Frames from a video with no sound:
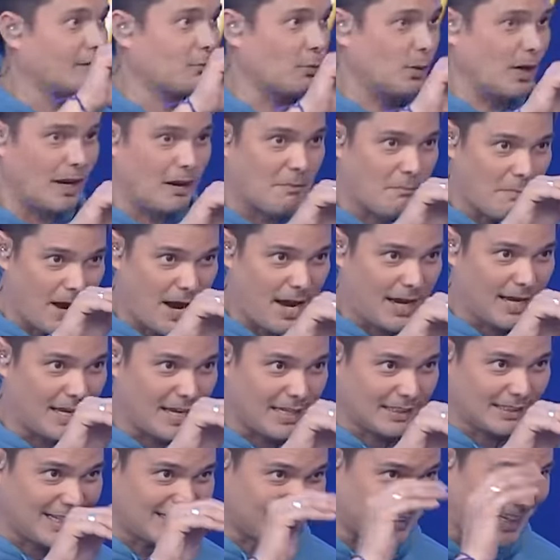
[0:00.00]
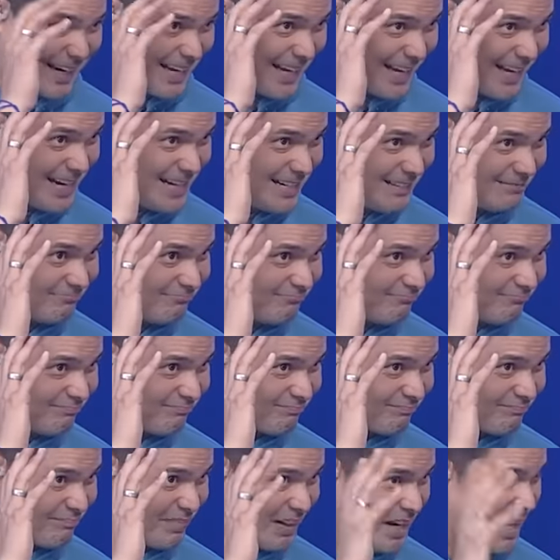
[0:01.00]
walang makita, talagang
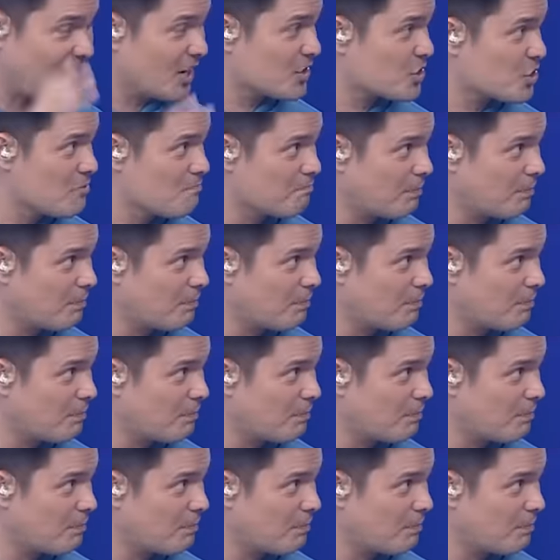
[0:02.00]
malakas yung